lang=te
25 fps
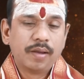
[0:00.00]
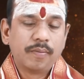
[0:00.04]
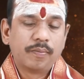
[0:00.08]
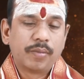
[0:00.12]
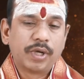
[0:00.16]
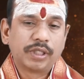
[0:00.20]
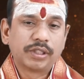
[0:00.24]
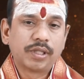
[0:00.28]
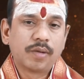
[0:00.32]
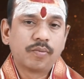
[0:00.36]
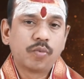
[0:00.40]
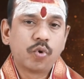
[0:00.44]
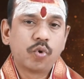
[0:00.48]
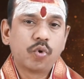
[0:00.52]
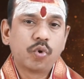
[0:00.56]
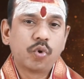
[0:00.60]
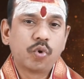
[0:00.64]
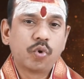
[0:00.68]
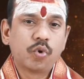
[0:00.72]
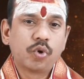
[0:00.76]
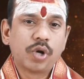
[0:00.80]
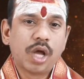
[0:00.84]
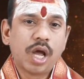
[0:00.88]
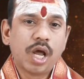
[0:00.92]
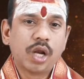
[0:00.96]
పదమూడు
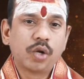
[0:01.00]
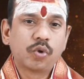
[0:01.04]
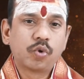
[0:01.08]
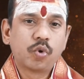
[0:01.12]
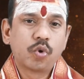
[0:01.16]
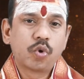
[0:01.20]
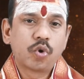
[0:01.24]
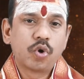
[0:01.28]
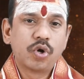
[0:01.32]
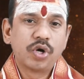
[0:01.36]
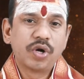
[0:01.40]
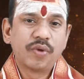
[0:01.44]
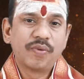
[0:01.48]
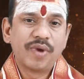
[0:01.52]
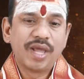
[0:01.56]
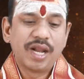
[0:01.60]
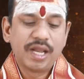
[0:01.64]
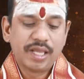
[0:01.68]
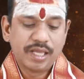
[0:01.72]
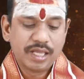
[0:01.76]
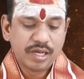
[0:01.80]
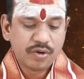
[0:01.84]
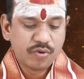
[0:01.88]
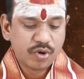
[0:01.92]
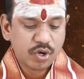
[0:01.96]
నాలుగు రెండు వేల
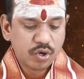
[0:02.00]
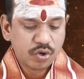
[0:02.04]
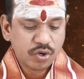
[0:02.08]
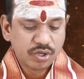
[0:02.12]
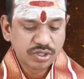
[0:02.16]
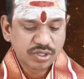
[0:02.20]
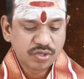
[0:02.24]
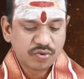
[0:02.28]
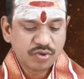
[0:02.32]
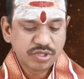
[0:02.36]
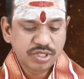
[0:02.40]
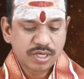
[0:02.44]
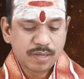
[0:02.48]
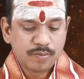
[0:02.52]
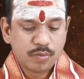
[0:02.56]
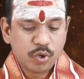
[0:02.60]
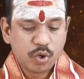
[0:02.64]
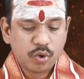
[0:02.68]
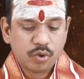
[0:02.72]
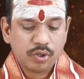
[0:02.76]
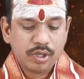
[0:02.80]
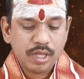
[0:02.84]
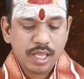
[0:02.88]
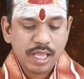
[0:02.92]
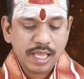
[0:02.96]
ఇరవై రెండవ సంవత్సరంలో
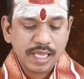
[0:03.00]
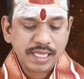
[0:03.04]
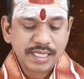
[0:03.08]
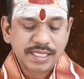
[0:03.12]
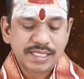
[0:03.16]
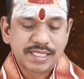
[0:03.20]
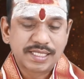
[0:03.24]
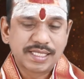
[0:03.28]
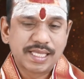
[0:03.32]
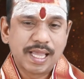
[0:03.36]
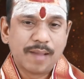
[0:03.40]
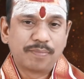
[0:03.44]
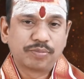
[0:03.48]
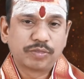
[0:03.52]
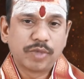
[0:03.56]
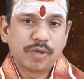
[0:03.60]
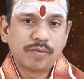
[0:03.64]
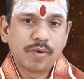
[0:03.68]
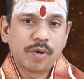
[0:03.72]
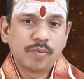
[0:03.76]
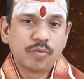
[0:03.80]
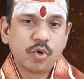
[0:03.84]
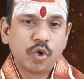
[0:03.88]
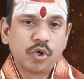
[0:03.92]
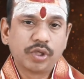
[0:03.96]

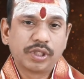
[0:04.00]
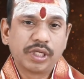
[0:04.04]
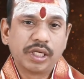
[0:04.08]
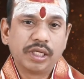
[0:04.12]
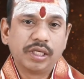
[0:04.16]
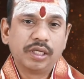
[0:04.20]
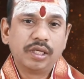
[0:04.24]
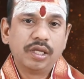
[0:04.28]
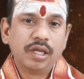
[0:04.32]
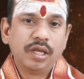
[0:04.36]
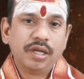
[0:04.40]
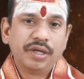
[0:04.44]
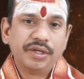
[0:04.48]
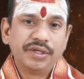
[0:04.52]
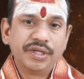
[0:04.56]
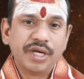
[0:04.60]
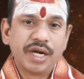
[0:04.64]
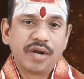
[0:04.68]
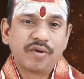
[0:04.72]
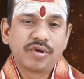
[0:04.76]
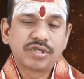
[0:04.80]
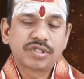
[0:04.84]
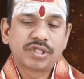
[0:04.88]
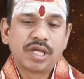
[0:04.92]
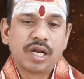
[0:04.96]
సప్తమంలోకి
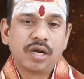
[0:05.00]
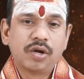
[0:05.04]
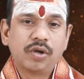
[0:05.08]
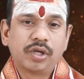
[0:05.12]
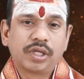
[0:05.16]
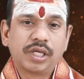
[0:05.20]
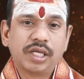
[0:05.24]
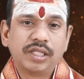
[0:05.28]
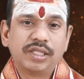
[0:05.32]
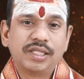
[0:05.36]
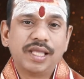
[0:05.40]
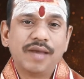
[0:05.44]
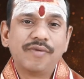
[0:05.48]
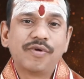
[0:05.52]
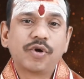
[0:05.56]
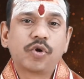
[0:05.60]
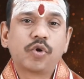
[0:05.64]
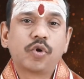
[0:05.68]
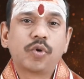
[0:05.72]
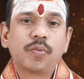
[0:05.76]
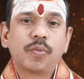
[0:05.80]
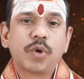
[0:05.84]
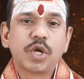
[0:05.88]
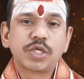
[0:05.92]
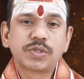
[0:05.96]
ఏడవ స్థానంలోకి
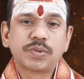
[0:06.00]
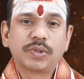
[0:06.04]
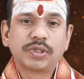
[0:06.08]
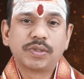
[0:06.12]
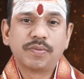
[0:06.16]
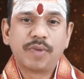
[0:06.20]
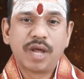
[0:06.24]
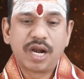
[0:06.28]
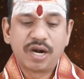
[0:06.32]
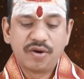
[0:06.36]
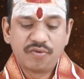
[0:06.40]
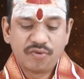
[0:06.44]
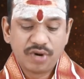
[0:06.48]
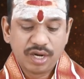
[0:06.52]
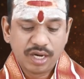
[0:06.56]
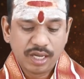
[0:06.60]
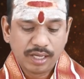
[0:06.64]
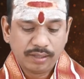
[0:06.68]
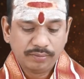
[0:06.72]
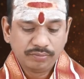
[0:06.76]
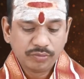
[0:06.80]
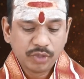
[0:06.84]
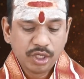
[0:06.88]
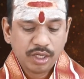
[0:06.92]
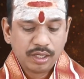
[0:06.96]
దేవగురు బృహస్పతి మరణం వల్ల
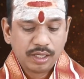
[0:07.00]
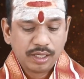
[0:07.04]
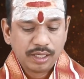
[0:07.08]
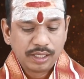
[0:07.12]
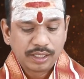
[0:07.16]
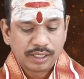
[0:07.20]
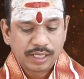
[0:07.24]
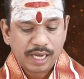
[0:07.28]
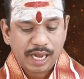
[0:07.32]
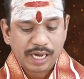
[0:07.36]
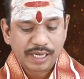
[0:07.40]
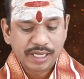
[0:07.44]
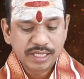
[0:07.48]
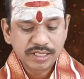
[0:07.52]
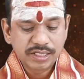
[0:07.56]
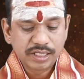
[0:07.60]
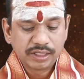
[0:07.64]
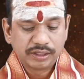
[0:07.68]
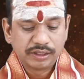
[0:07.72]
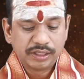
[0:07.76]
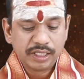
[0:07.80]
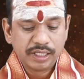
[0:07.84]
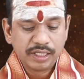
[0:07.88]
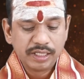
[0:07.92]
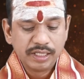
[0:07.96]

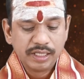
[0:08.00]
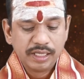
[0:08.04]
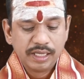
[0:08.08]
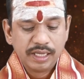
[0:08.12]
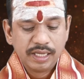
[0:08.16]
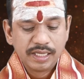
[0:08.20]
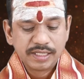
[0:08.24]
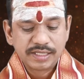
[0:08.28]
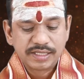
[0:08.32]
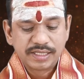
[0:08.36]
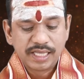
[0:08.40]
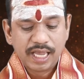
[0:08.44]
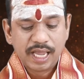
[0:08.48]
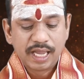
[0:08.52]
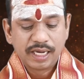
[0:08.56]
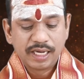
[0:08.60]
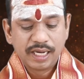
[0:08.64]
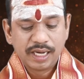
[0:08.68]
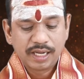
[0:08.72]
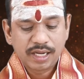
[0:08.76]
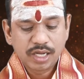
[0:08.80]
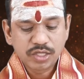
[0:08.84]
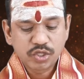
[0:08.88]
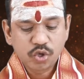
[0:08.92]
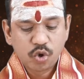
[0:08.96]
కార్యసిద్ధి
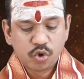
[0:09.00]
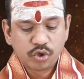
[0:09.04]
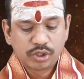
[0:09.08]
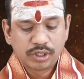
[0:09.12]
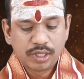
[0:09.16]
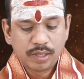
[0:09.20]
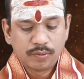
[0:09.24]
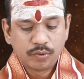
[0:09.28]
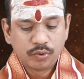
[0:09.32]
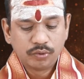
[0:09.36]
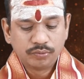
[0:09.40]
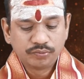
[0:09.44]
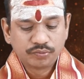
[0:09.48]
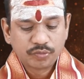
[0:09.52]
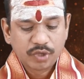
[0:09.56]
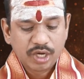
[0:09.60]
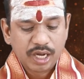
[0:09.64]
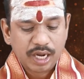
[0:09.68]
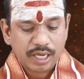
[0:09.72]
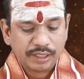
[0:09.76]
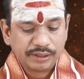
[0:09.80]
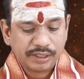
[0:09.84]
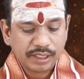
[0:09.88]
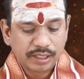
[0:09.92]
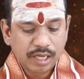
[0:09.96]
శారీరక సౌఖ్యము
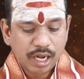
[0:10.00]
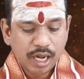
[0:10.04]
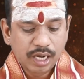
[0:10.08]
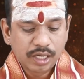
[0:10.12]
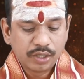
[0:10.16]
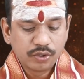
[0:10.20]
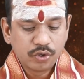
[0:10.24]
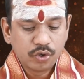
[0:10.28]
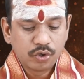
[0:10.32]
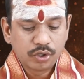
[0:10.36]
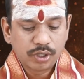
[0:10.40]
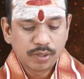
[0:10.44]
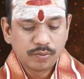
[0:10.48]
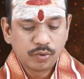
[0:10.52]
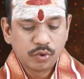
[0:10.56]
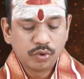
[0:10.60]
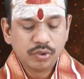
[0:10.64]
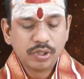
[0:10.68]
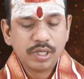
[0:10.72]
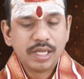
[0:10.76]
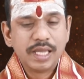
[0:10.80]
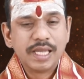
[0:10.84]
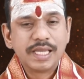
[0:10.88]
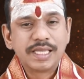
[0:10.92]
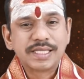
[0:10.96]
అధికార యోగము
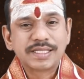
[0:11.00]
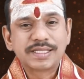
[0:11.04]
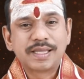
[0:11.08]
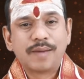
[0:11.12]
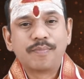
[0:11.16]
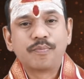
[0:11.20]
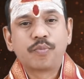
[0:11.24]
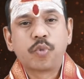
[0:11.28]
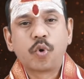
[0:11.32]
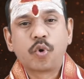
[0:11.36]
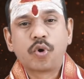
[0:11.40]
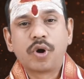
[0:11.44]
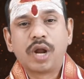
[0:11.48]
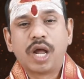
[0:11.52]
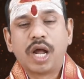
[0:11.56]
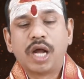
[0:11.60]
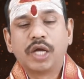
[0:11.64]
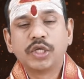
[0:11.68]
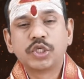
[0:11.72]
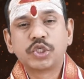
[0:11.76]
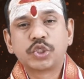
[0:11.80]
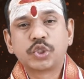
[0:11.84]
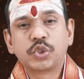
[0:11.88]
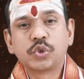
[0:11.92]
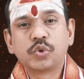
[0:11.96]
సంపూర్ణ
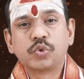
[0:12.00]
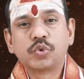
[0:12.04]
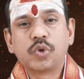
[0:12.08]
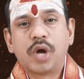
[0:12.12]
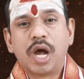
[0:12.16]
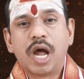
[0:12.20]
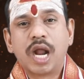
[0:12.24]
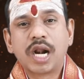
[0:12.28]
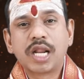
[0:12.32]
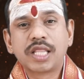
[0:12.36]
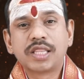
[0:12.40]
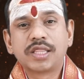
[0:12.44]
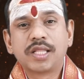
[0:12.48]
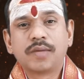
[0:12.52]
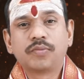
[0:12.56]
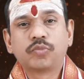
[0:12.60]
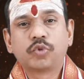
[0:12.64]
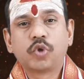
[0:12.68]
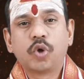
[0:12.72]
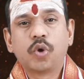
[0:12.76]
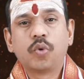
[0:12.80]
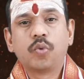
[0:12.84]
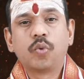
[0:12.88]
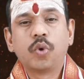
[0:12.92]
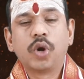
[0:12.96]
ఆయుష్
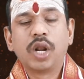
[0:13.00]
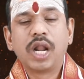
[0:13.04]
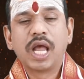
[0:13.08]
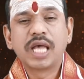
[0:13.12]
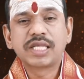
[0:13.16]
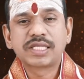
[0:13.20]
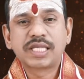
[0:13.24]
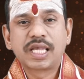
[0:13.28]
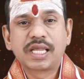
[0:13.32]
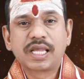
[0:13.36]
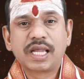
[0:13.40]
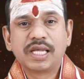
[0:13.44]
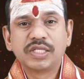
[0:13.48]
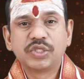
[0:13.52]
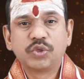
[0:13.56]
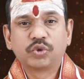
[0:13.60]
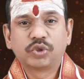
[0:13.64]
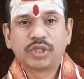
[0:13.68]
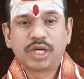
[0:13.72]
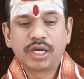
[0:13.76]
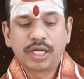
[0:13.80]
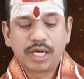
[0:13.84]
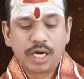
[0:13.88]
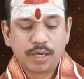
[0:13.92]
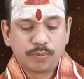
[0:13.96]
ఆనందంతో ఉల్లాసంగా
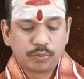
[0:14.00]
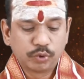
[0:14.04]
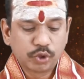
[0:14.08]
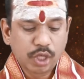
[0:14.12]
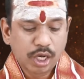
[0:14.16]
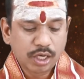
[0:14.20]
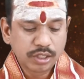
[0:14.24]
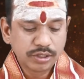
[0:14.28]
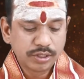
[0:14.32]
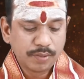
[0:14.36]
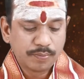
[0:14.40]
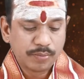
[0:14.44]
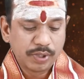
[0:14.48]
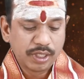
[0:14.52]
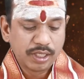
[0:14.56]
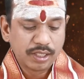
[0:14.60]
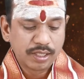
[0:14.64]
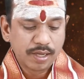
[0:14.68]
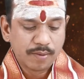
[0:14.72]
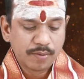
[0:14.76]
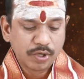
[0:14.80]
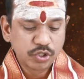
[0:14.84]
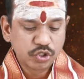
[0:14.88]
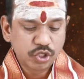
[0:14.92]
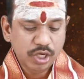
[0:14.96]
జీవితాన్ని గడుపుతారని చెప్పి
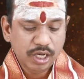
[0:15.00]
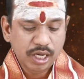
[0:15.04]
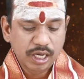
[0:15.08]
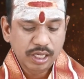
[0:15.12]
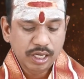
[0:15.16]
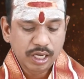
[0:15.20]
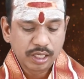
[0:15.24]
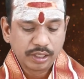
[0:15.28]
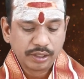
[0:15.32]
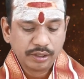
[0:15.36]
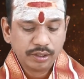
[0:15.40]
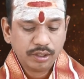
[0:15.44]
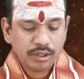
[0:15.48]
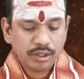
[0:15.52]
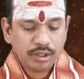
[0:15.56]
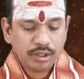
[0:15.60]
గమనించగలగాలి